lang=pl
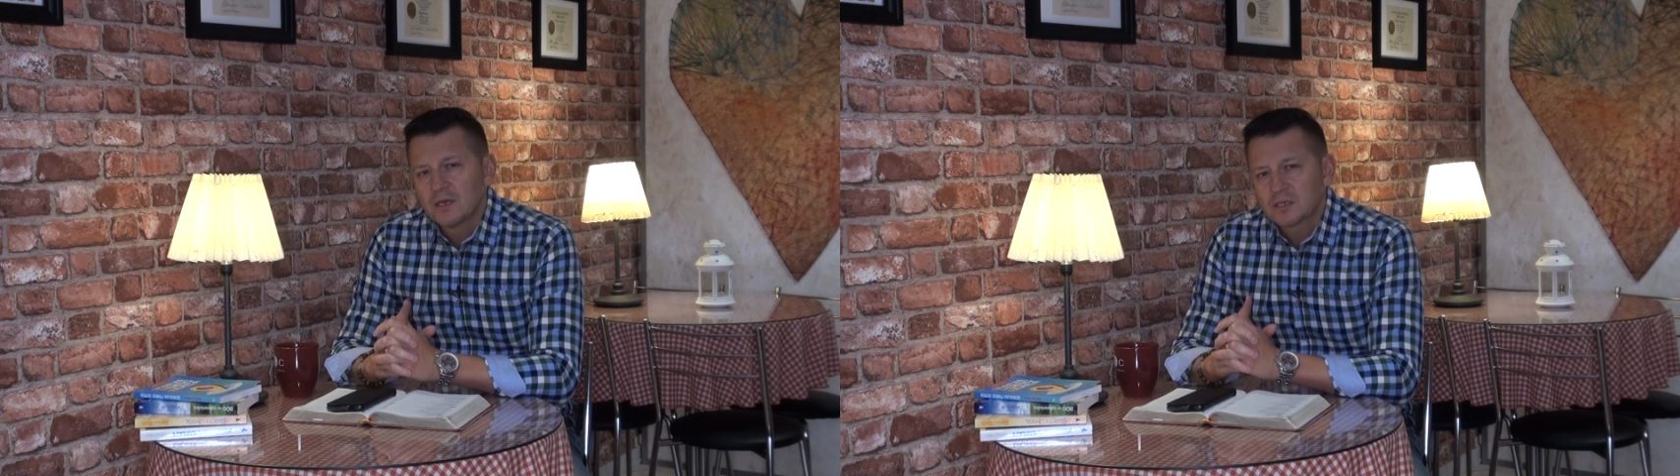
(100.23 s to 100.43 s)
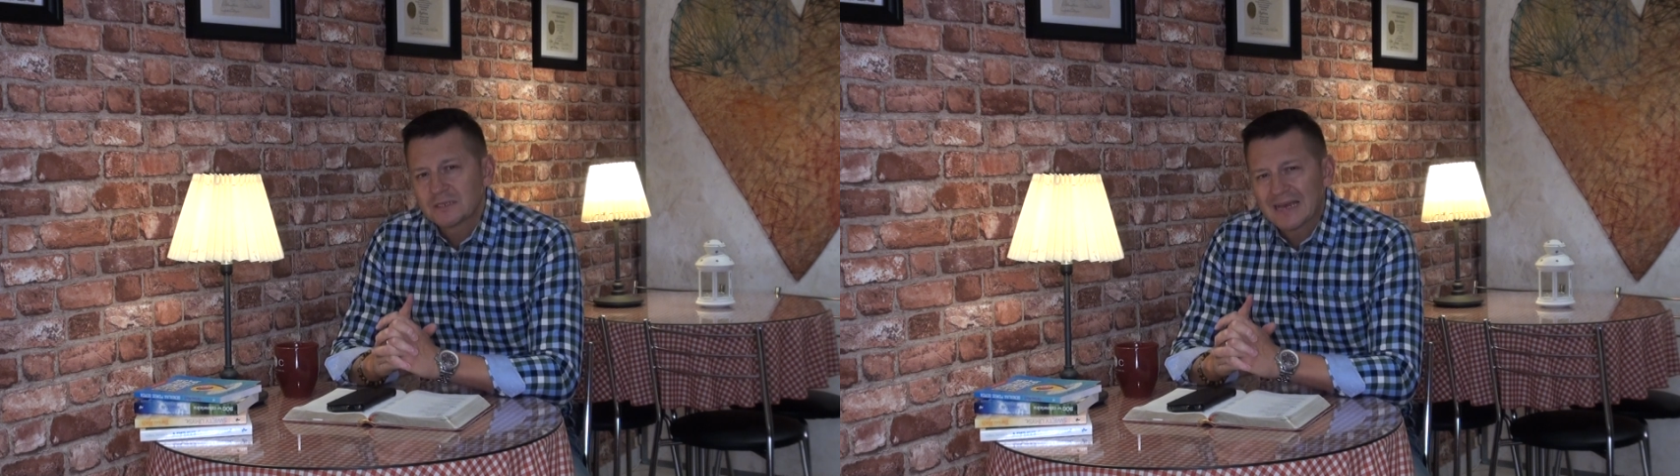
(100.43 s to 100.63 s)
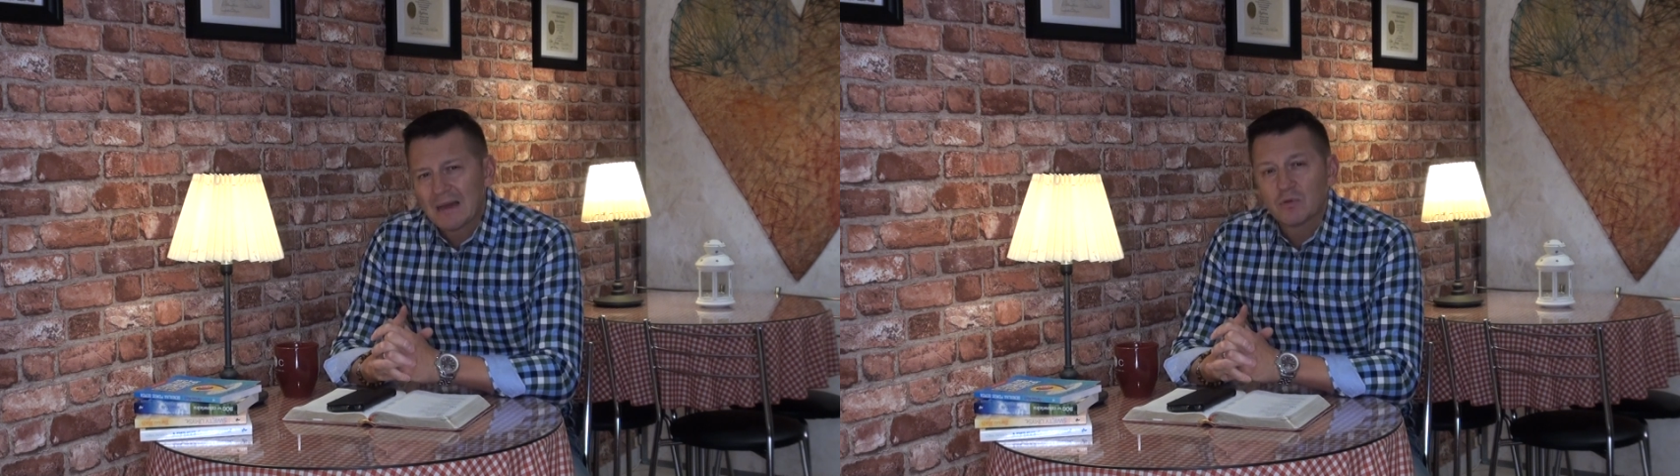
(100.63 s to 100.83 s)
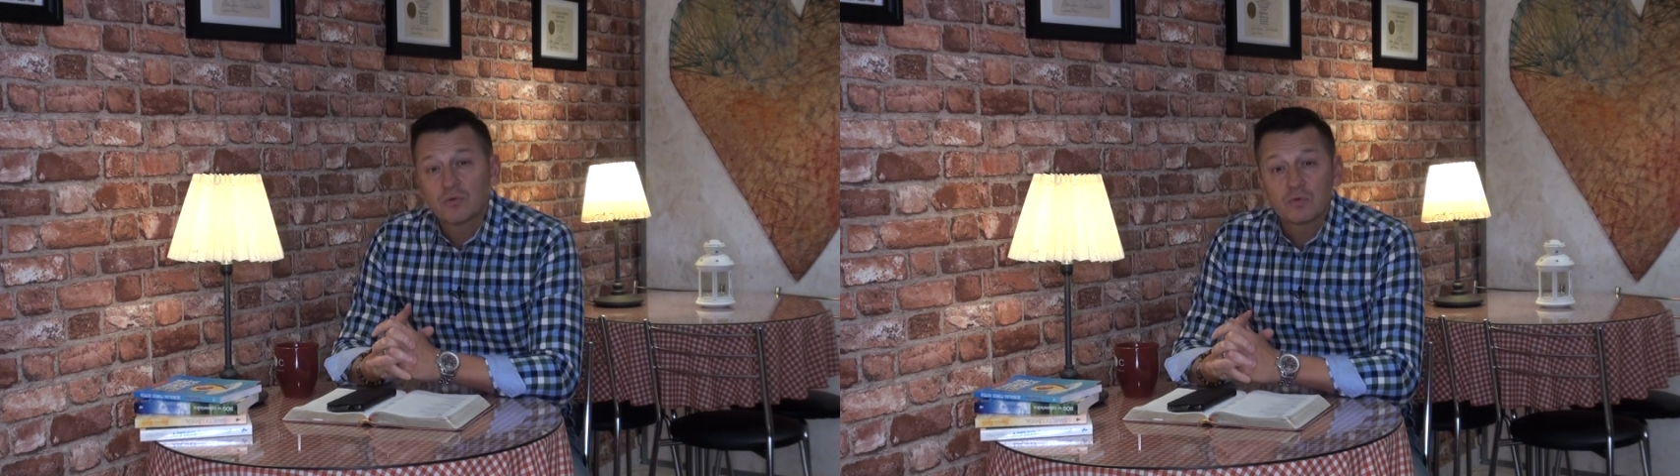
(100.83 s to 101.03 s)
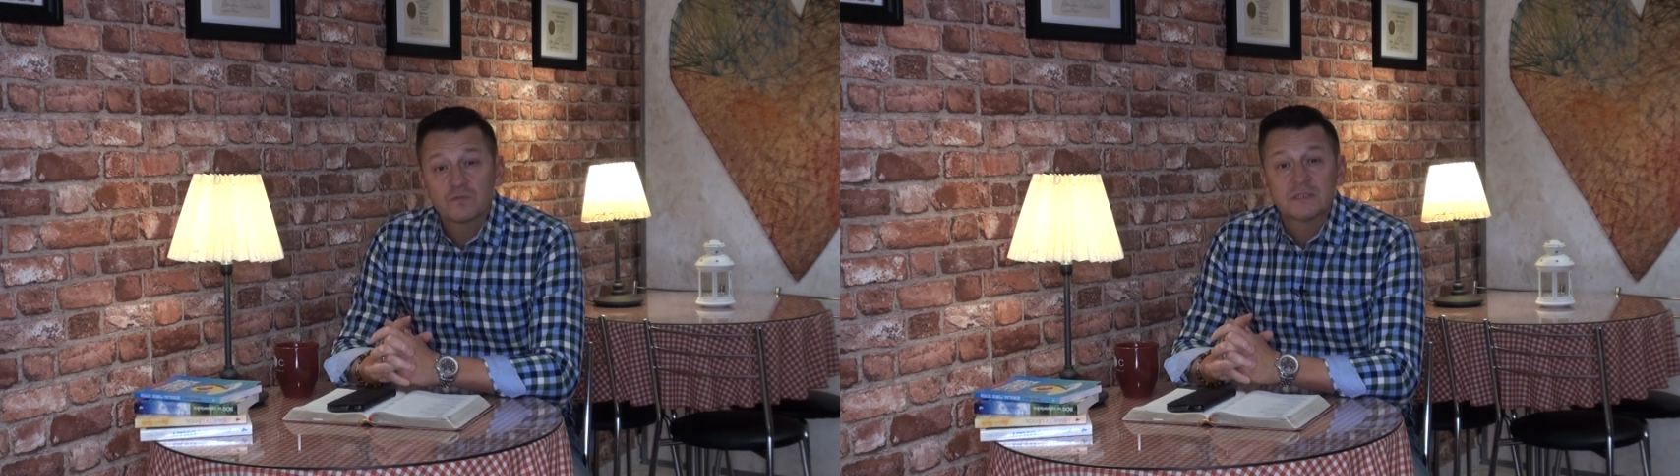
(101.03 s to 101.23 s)
że
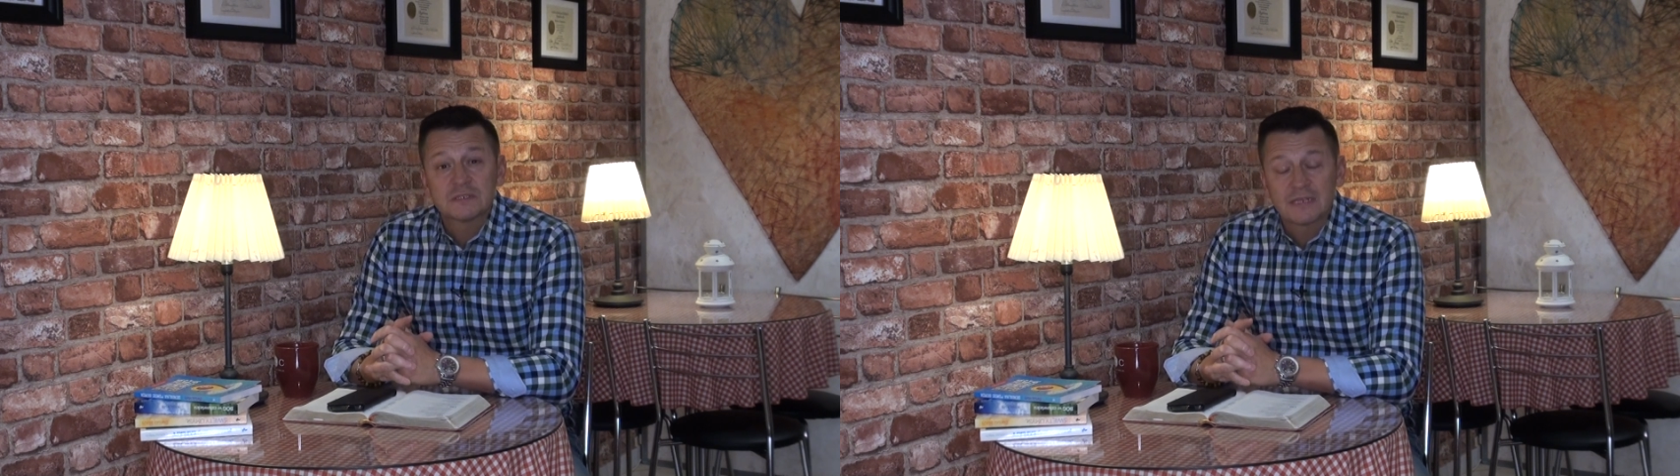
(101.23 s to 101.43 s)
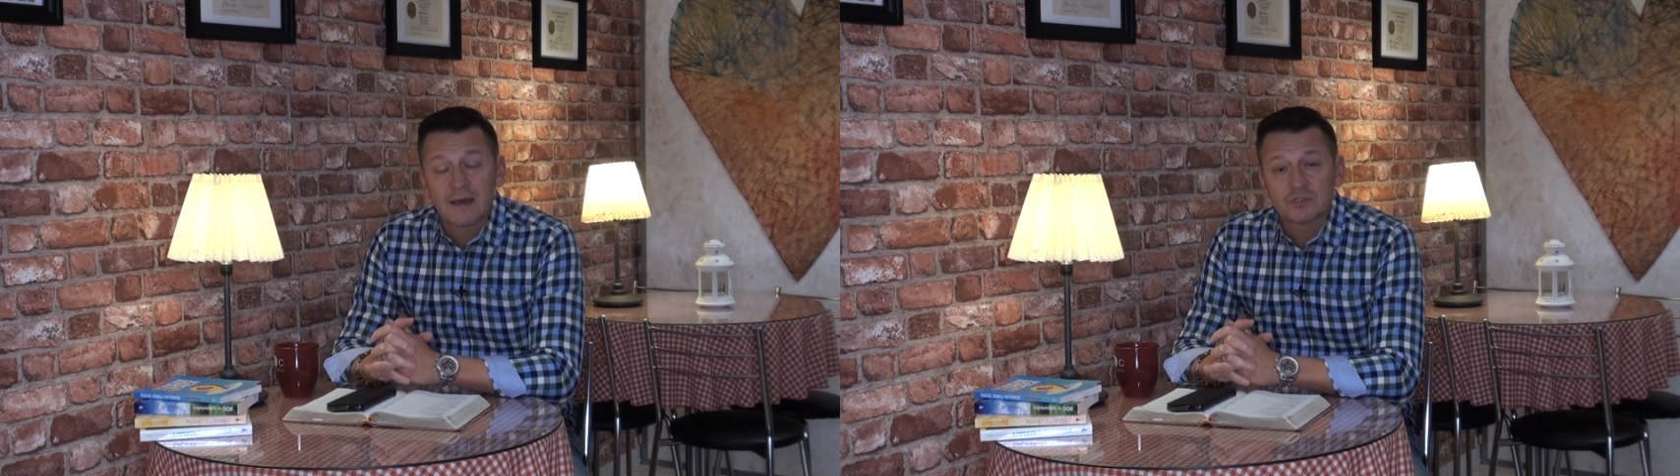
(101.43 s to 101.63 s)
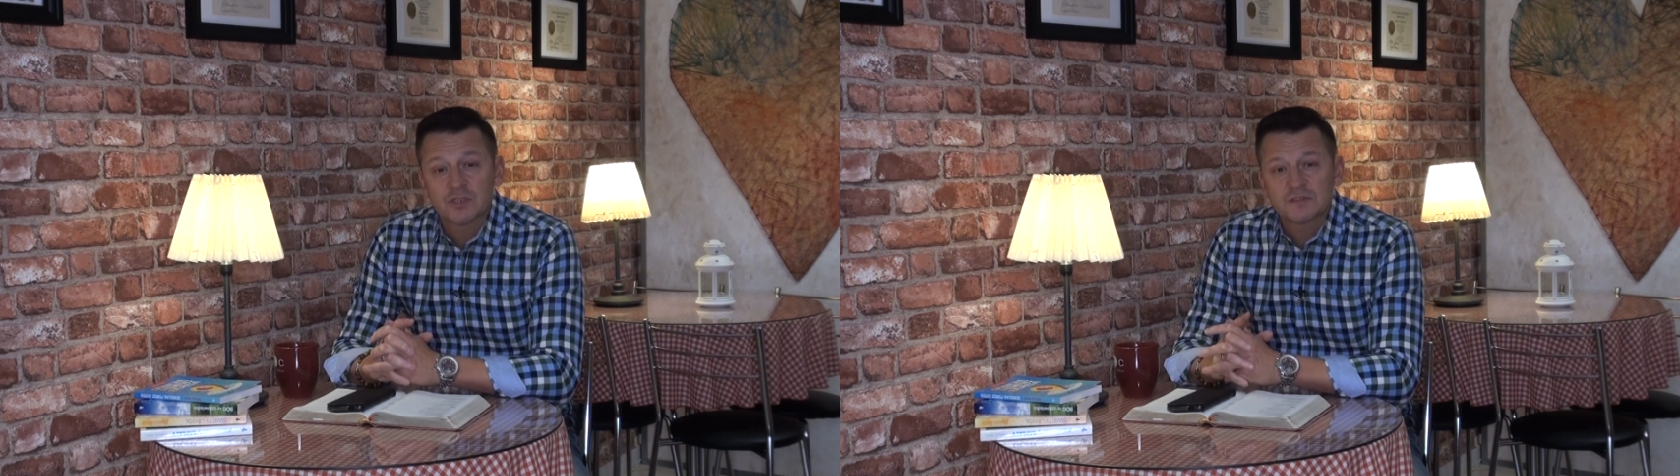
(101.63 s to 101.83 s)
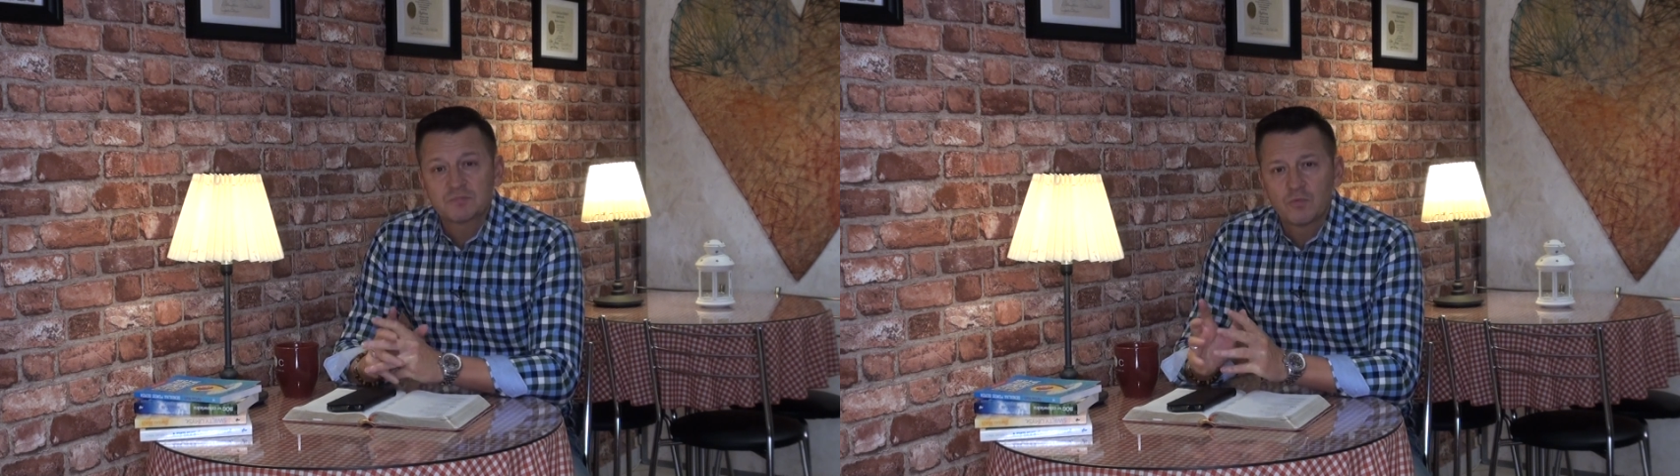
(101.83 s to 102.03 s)
diabeł również zawsze